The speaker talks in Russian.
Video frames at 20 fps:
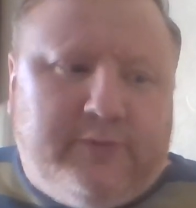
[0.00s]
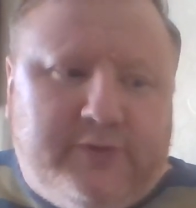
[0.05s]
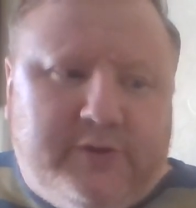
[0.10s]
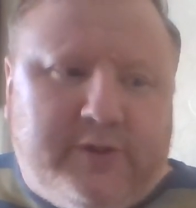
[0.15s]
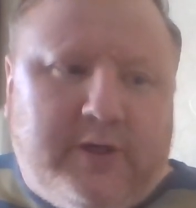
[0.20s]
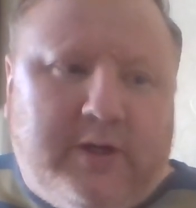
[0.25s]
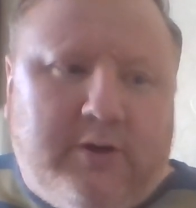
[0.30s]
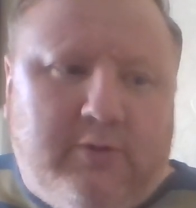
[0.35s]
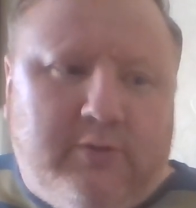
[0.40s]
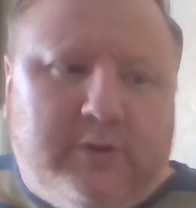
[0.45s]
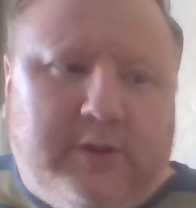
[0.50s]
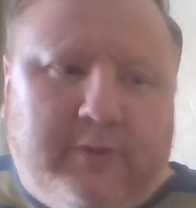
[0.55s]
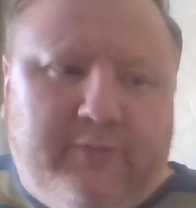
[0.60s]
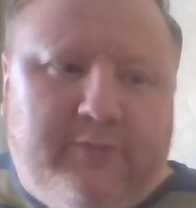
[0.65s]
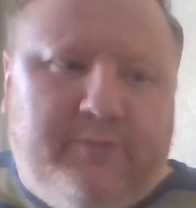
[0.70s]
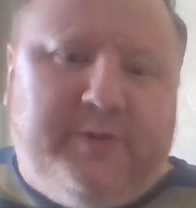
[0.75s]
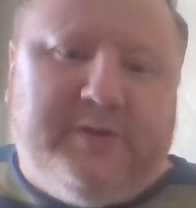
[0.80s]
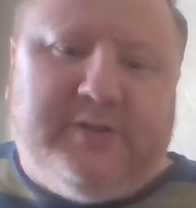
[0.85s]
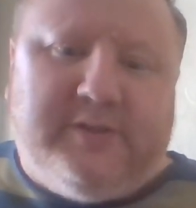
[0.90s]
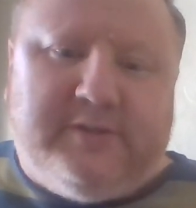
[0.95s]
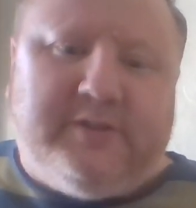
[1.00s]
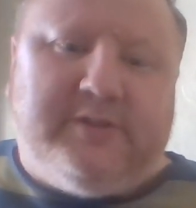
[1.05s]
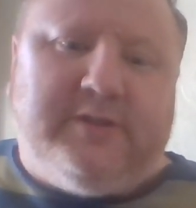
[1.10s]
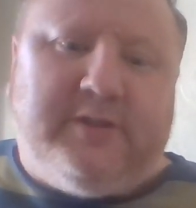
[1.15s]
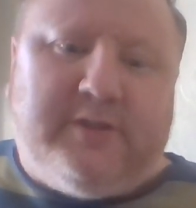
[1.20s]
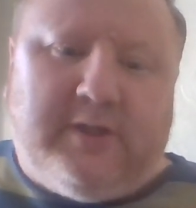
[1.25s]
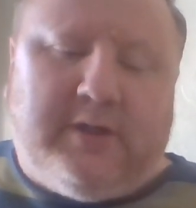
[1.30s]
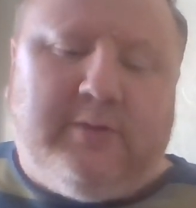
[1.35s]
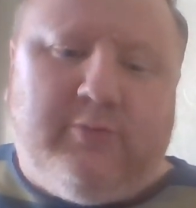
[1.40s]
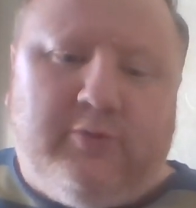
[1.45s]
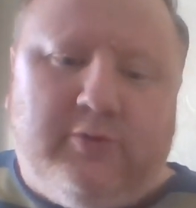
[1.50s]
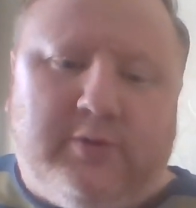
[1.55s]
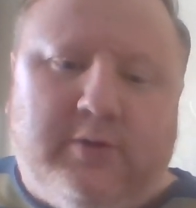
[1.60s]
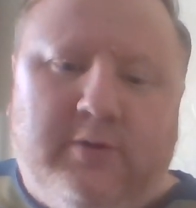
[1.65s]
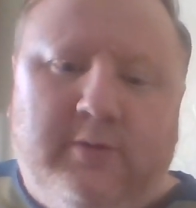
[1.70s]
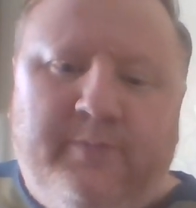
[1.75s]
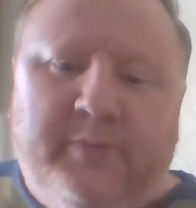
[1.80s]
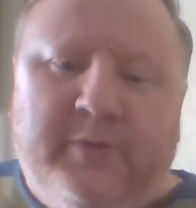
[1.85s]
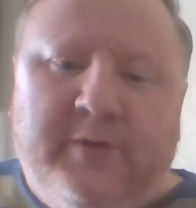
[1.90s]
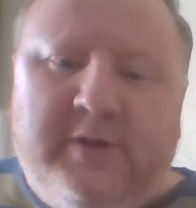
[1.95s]
вчера он там в бизнесе где-то
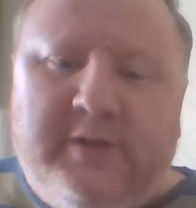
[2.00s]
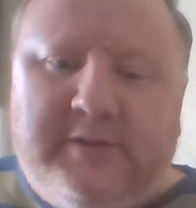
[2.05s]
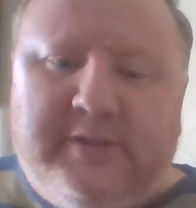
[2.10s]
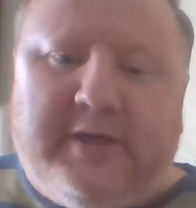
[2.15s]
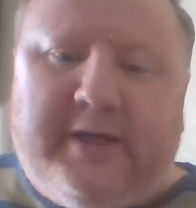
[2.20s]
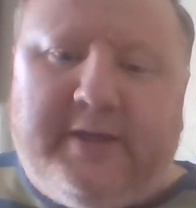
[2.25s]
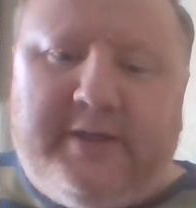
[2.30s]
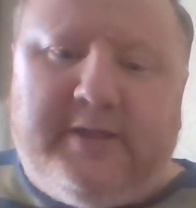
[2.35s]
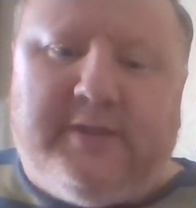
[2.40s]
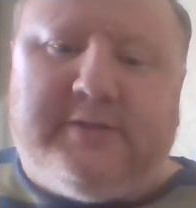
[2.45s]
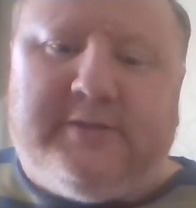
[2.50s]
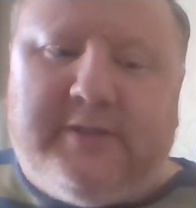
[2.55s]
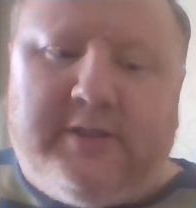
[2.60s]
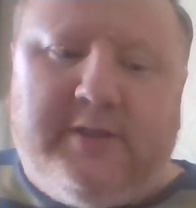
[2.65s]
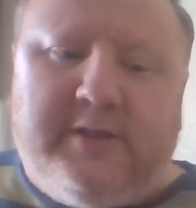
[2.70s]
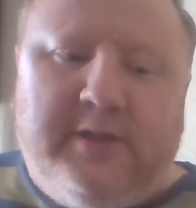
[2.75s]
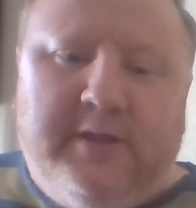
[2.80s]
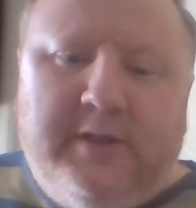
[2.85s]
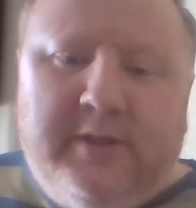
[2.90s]
работал, захотел стать